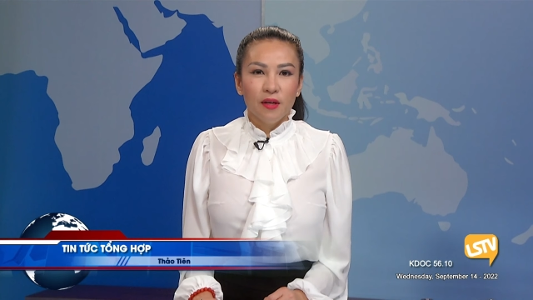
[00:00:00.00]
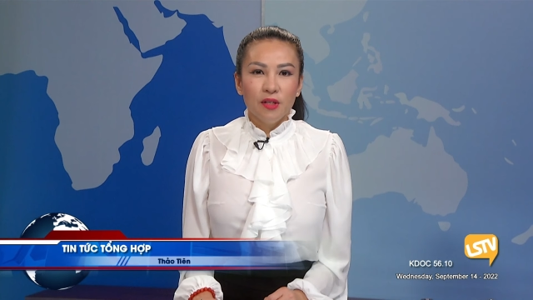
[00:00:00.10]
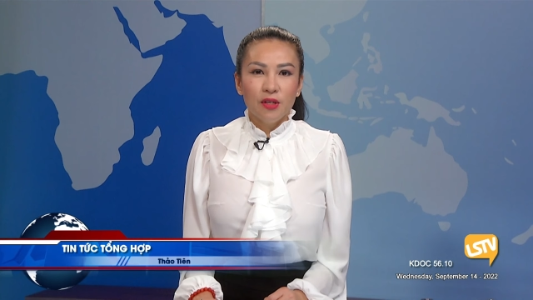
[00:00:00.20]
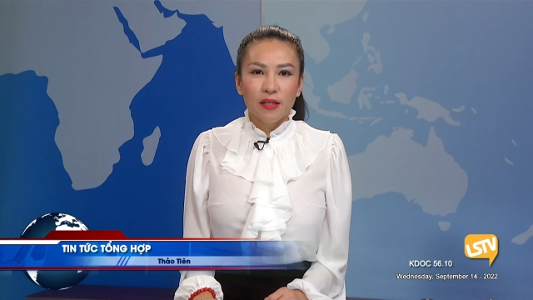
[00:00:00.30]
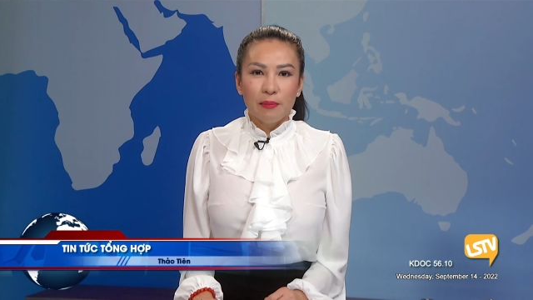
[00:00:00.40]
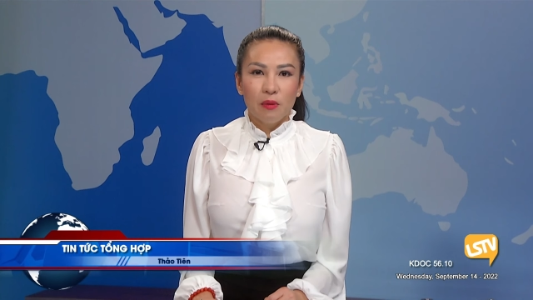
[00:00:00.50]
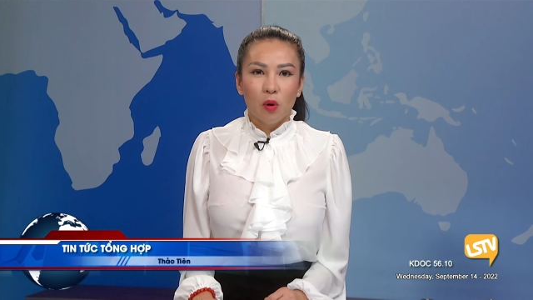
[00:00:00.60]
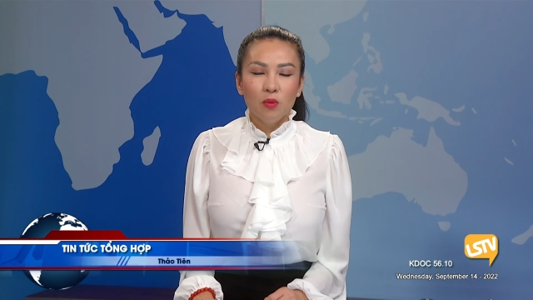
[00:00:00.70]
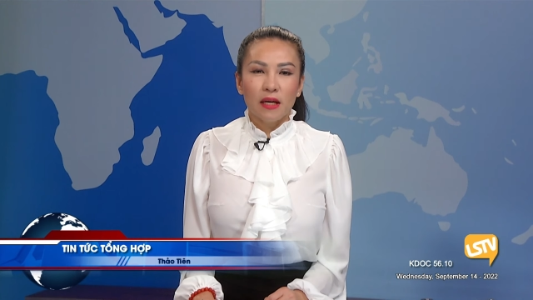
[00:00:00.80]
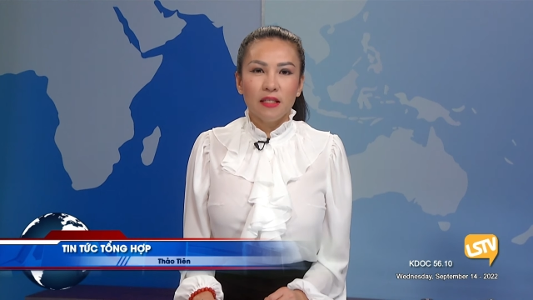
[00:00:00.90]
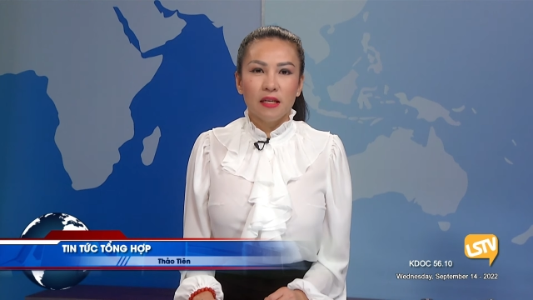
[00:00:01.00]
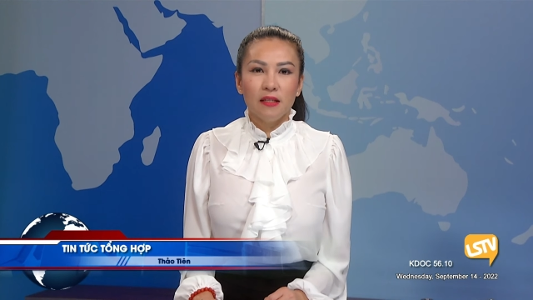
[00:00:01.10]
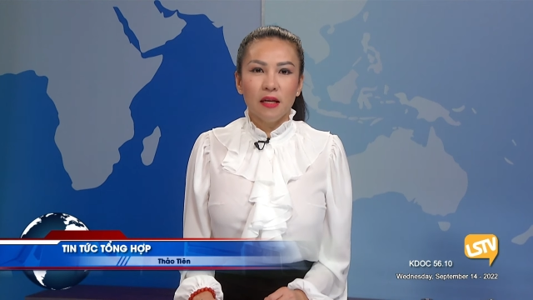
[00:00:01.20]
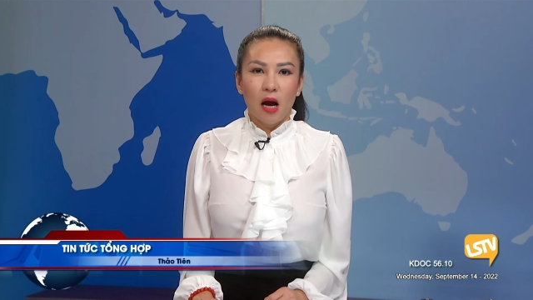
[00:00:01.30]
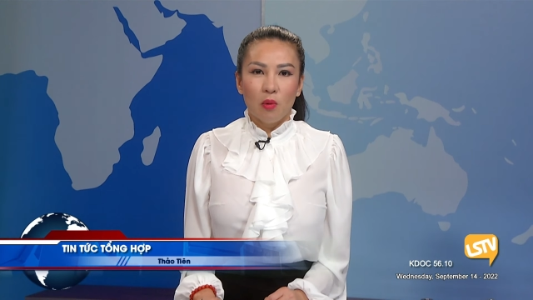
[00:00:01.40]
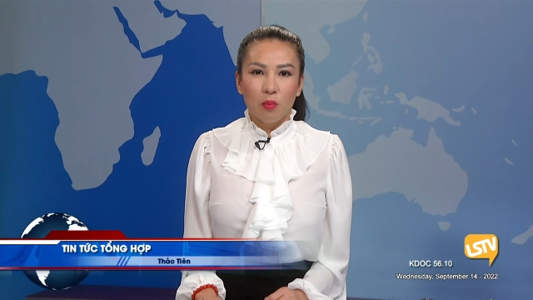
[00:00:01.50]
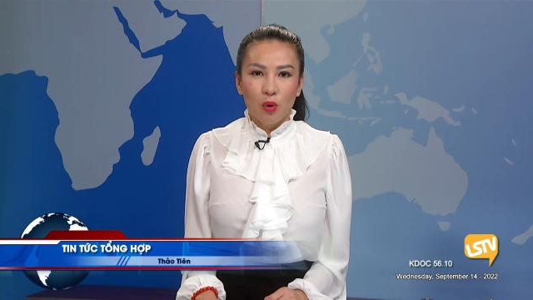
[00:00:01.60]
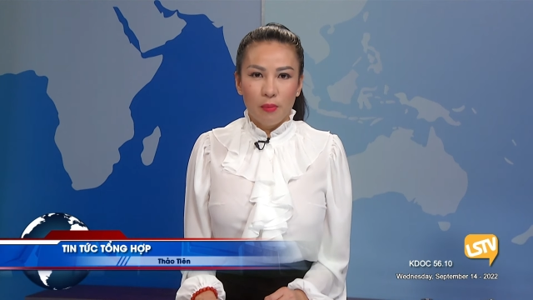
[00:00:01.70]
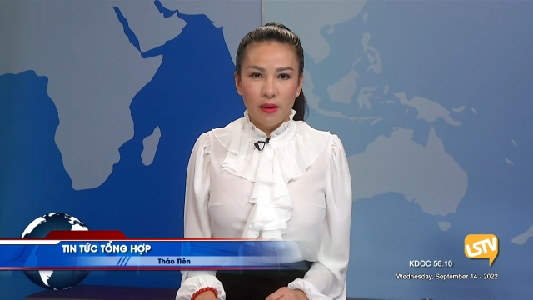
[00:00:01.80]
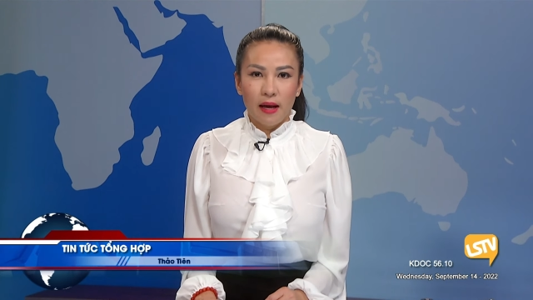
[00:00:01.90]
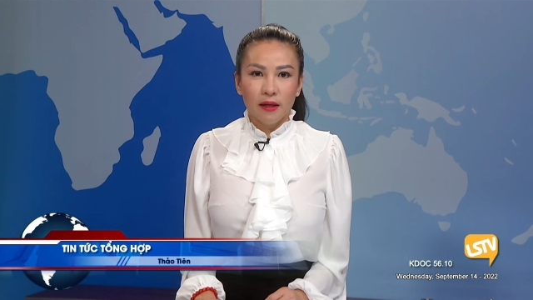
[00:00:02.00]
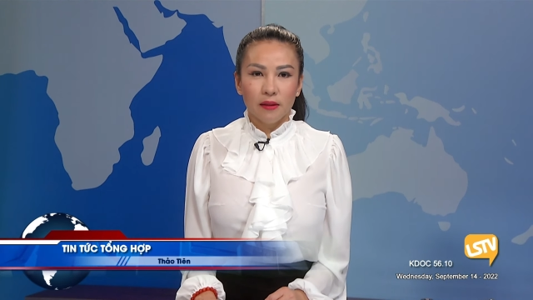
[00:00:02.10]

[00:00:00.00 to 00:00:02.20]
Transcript: Trưa ngày 14 tháng 9, ông Bùi Minh H,